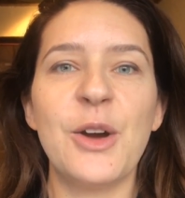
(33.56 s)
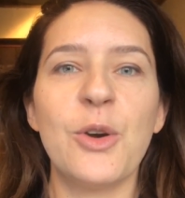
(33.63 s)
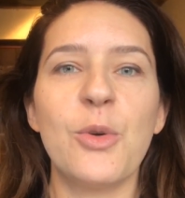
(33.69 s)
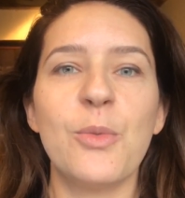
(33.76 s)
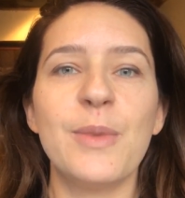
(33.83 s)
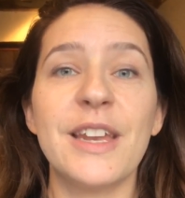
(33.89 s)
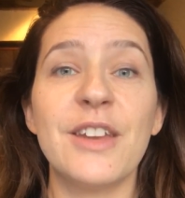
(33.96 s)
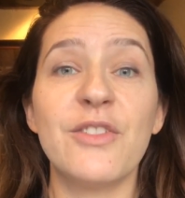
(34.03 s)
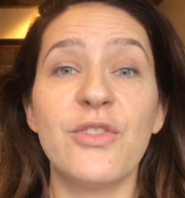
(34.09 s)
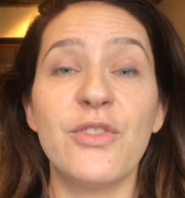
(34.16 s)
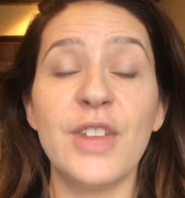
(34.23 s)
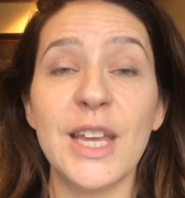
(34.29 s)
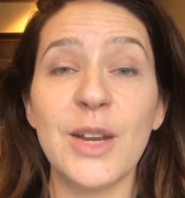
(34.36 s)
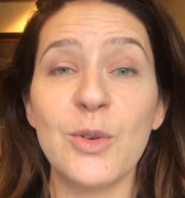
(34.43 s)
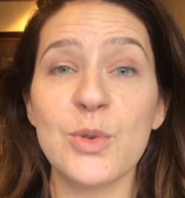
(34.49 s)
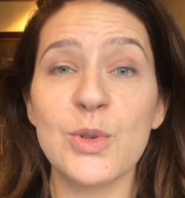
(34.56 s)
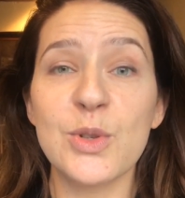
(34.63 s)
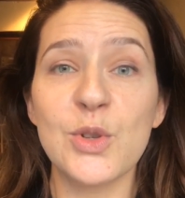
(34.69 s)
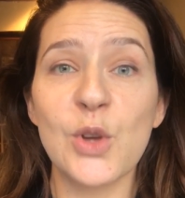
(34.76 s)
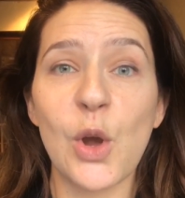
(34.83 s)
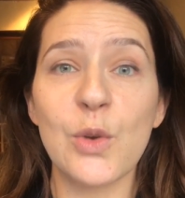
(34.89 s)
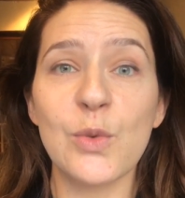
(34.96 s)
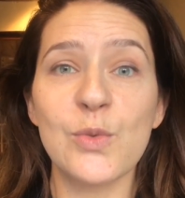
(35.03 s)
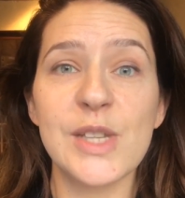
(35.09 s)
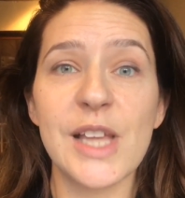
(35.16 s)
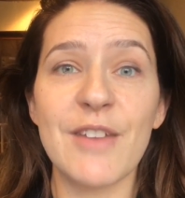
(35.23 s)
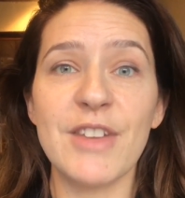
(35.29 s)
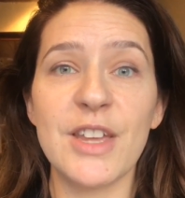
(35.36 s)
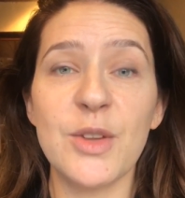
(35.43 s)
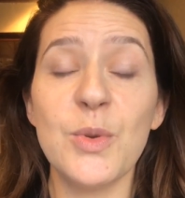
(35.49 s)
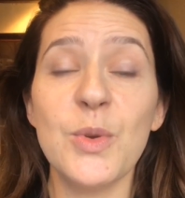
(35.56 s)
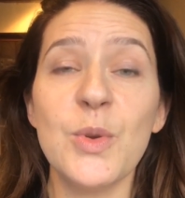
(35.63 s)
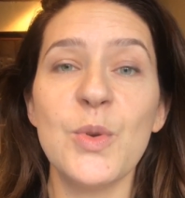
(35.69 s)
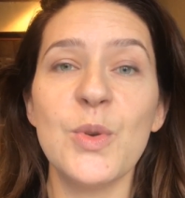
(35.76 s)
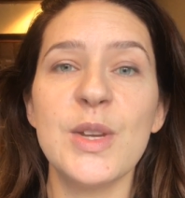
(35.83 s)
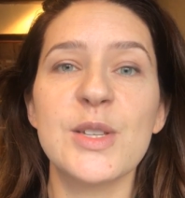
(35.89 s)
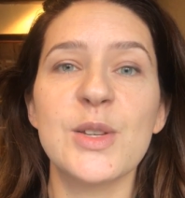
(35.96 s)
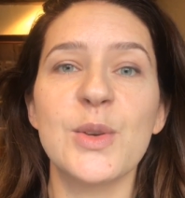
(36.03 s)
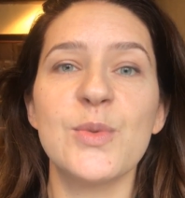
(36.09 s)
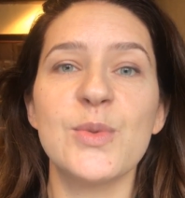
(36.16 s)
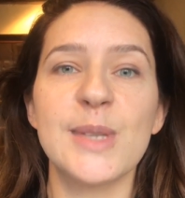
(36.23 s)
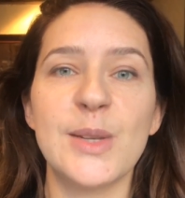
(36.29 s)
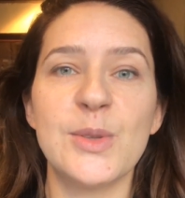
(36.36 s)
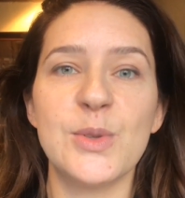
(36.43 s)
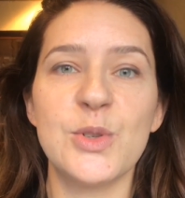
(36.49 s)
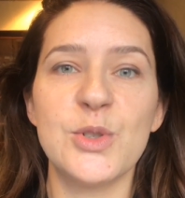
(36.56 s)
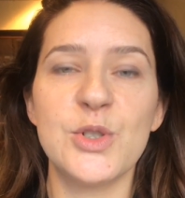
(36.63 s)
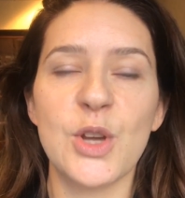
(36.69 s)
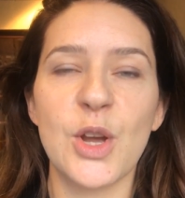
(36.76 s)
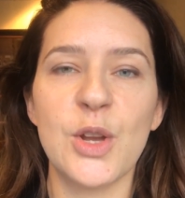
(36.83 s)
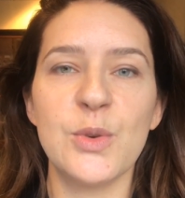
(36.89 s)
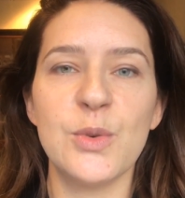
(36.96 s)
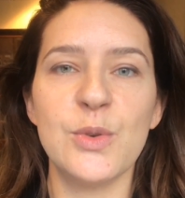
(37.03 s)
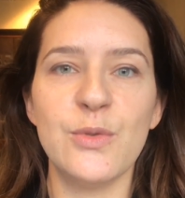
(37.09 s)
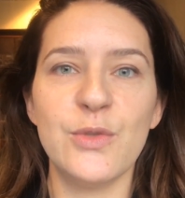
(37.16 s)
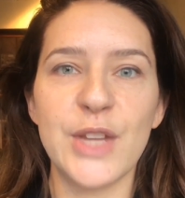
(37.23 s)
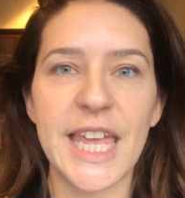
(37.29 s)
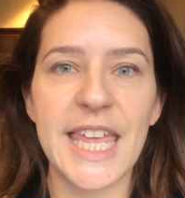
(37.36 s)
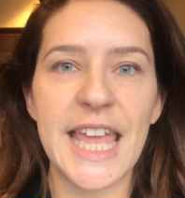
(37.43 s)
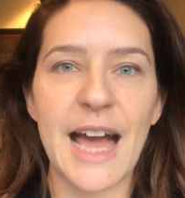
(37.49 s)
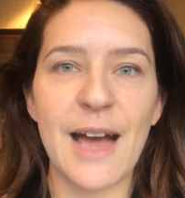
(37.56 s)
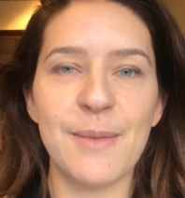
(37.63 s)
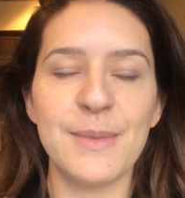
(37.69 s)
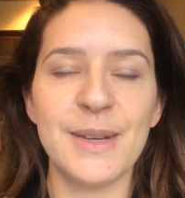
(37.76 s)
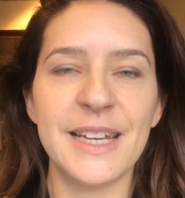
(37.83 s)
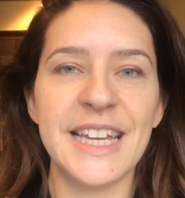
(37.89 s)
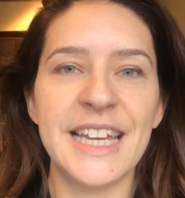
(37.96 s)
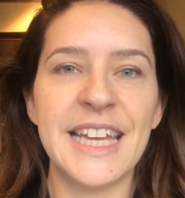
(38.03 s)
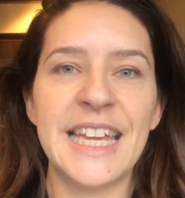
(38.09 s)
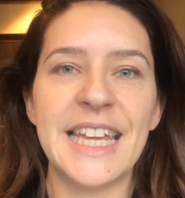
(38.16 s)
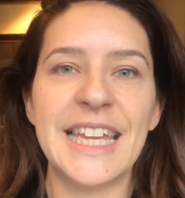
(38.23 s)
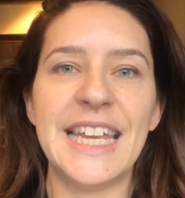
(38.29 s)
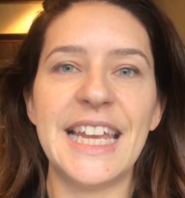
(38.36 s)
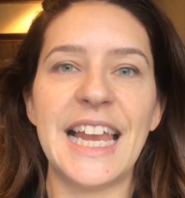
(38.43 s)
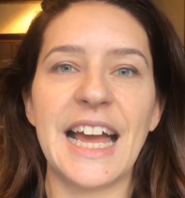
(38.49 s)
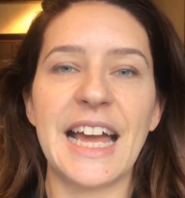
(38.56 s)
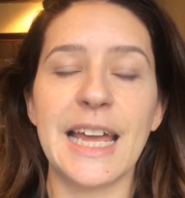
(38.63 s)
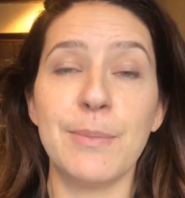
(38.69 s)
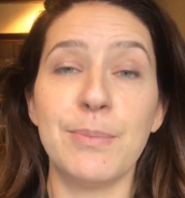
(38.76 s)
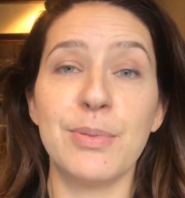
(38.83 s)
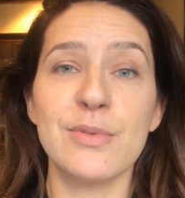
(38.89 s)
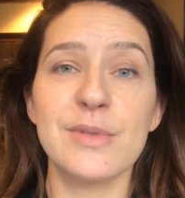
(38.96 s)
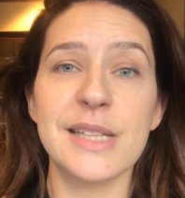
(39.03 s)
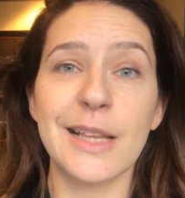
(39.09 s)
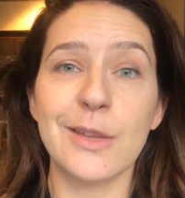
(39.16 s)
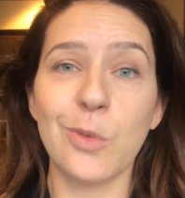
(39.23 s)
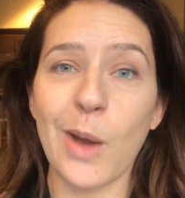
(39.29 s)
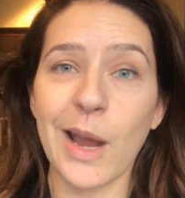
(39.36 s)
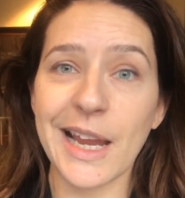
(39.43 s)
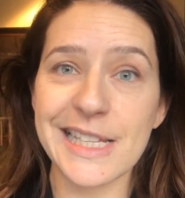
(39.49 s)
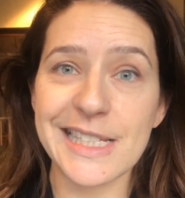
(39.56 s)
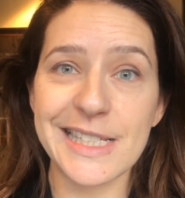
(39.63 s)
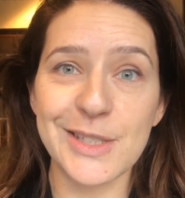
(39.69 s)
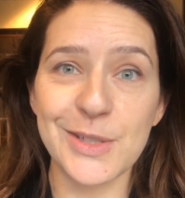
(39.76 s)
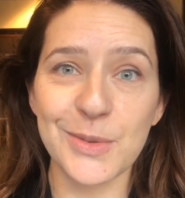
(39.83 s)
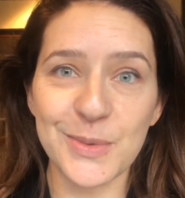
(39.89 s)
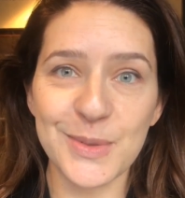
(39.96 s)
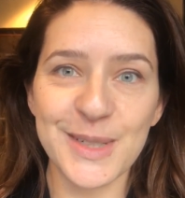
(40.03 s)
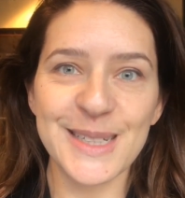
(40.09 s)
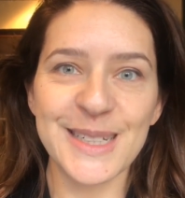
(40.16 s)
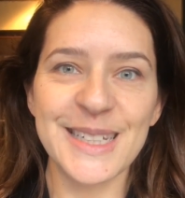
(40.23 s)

combien de vies conscientes vous avez eues, est-ce que vous êtes une jeune ou une vieille âme, et la réponse à trois questions.